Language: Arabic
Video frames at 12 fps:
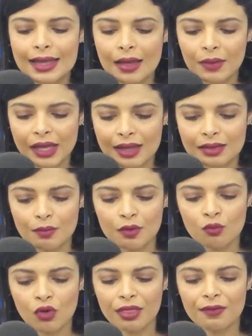كمكاتب
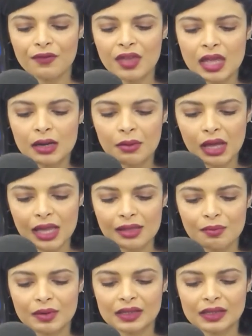الموظفين مكاتب